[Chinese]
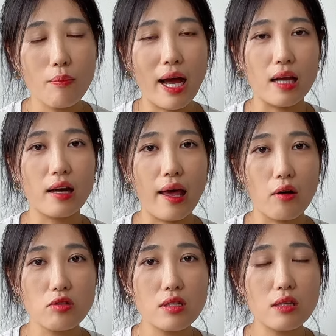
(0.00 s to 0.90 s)
我买了个
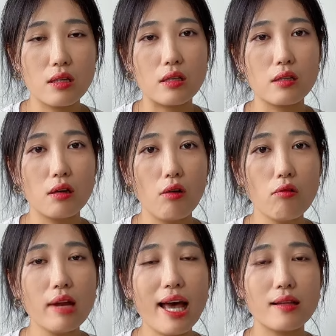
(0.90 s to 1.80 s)
LG 的一个
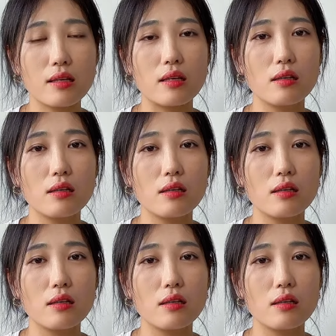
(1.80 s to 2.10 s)
OLED 的一